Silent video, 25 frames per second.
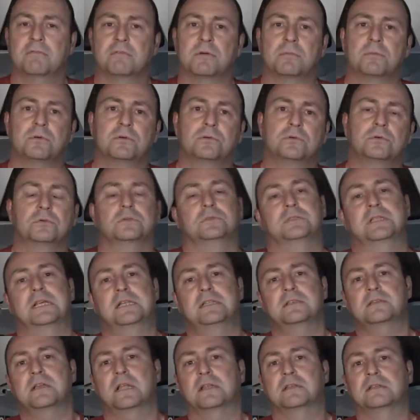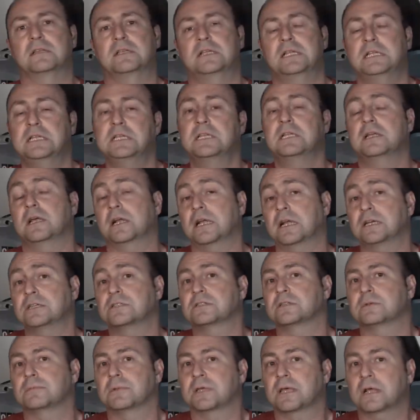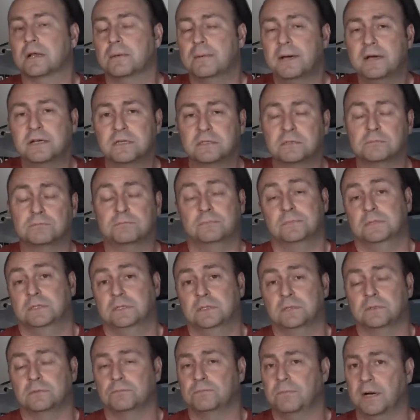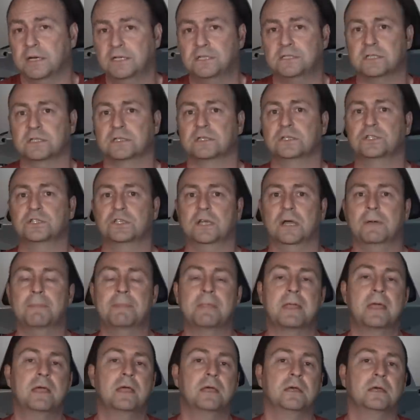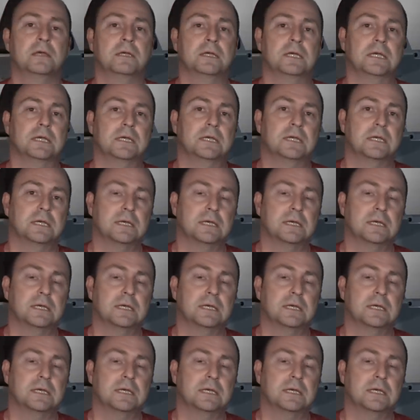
Ve bu denizaltı ile ilgili araştırmalara bak e, başladıkça e,